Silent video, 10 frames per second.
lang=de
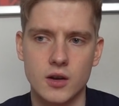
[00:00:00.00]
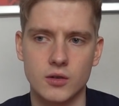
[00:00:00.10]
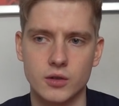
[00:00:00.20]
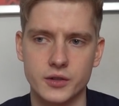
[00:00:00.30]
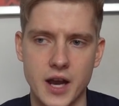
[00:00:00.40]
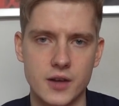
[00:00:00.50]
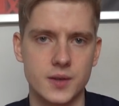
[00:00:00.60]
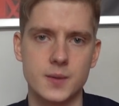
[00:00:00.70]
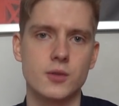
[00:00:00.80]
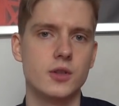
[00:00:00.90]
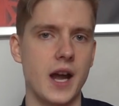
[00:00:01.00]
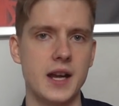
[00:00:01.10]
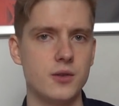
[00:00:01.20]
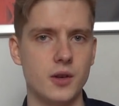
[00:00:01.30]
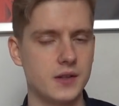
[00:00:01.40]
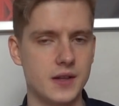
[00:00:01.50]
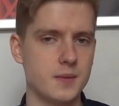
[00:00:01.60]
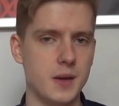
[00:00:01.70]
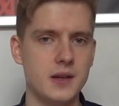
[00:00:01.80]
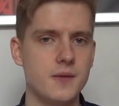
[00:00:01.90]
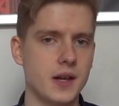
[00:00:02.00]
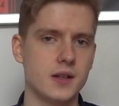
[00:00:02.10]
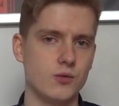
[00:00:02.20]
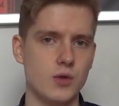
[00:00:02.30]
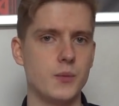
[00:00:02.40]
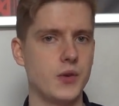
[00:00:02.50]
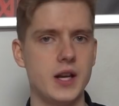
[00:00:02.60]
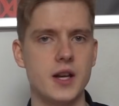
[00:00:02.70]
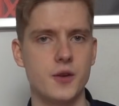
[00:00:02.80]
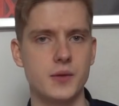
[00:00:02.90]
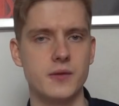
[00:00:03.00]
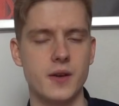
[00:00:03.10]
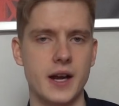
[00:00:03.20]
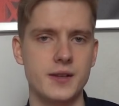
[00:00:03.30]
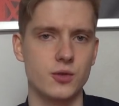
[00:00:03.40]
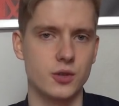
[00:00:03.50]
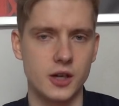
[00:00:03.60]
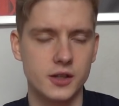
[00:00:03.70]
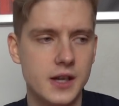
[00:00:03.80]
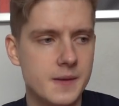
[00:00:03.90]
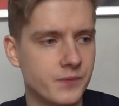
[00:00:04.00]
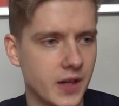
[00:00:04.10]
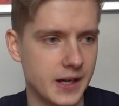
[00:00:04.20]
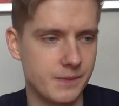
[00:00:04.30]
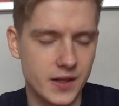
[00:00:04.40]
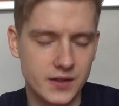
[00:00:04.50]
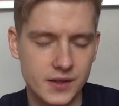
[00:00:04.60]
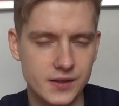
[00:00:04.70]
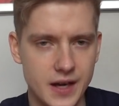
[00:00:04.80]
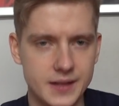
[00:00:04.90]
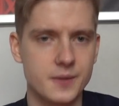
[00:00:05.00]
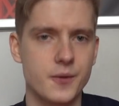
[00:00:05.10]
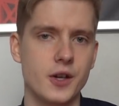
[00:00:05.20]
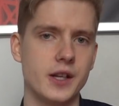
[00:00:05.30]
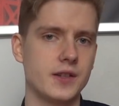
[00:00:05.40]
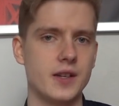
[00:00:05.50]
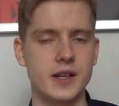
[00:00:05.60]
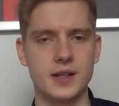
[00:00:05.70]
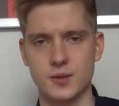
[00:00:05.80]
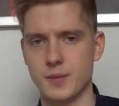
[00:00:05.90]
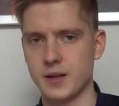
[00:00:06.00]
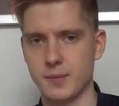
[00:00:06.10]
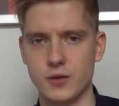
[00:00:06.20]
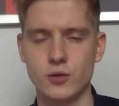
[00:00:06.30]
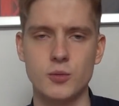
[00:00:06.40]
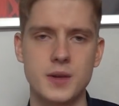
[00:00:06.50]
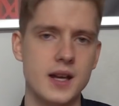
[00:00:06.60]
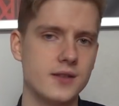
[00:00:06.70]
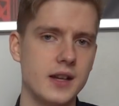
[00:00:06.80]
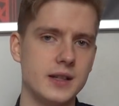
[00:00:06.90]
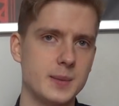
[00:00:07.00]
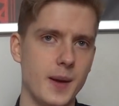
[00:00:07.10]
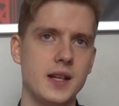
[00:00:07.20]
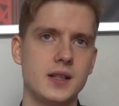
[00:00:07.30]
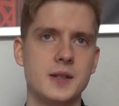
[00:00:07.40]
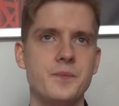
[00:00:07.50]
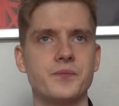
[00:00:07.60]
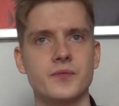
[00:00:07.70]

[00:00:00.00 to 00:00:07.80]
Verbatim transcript: Und ja, aus diesem Grund kann ich euch das im Endeffekt nur empfehlen, da auf jeden Fall reinzuschauen anzuschauen. Ähm, das Ding ist, die erste Folge, das ging halt jetzt um mein, mein YouTube-Dasein. Die zweite,